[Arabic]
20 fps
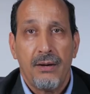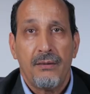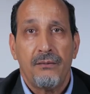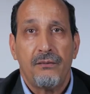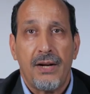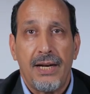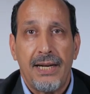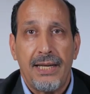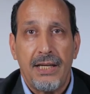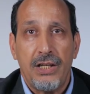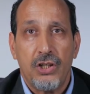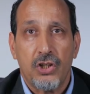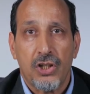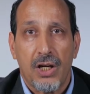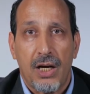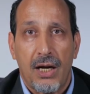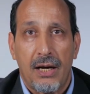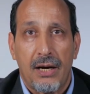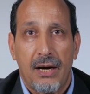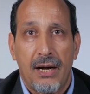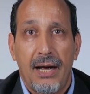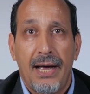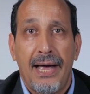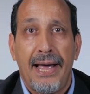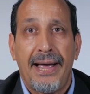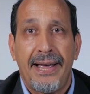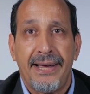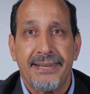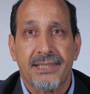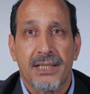فالاشاره
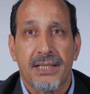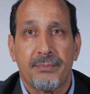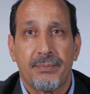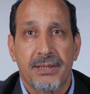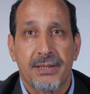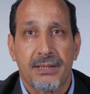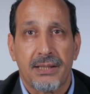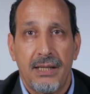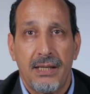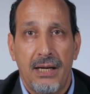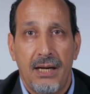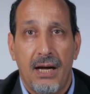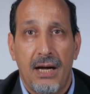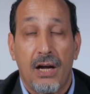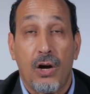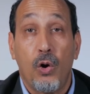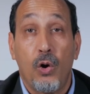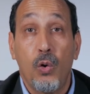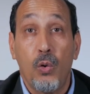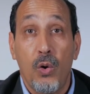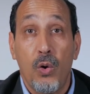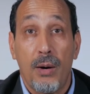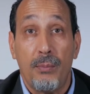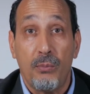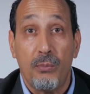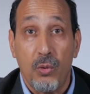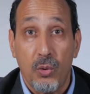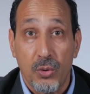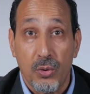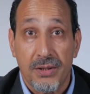حسب السياق هو
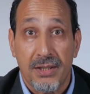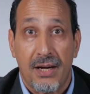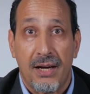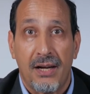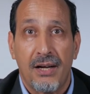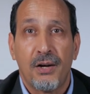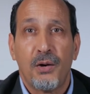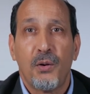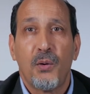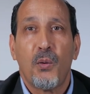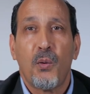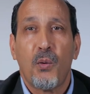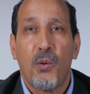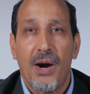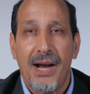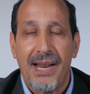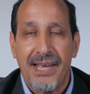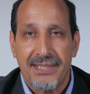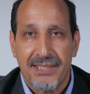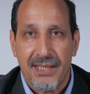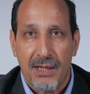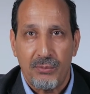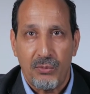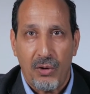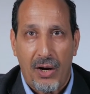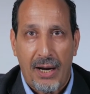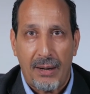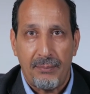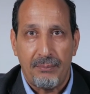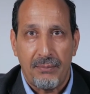موسى وليس
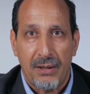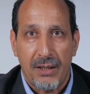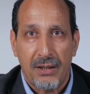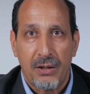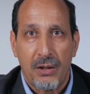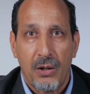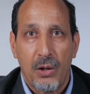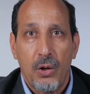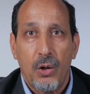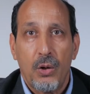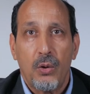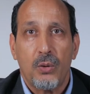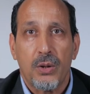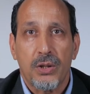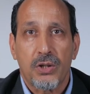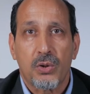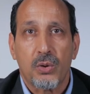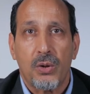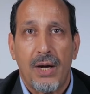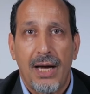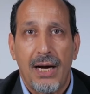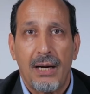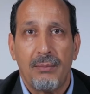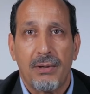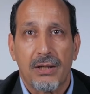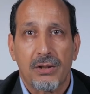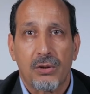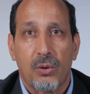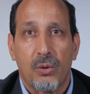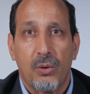محمد والسؤال
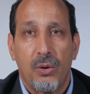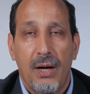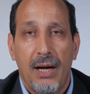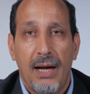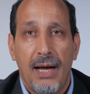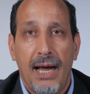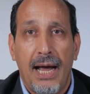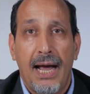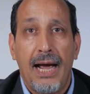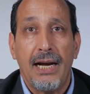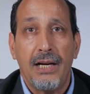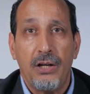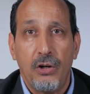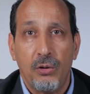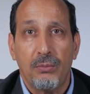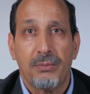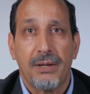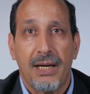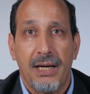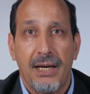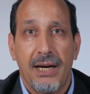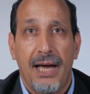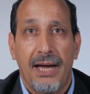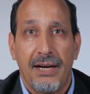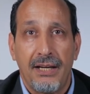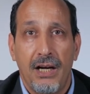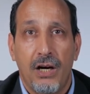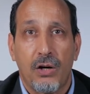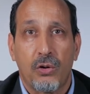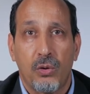مطروح هل يمكن
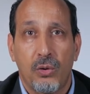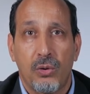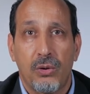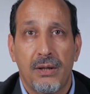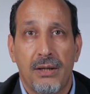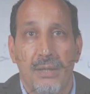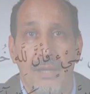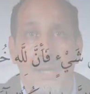ان يكون